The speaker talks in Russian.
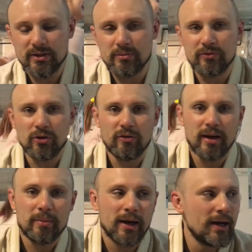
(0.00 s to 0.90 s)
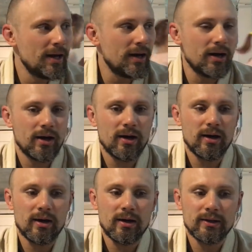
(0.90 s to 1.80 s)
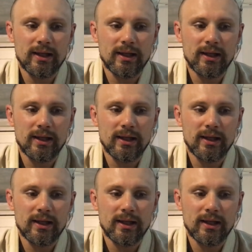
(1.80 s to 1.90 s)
видимо, в то время э,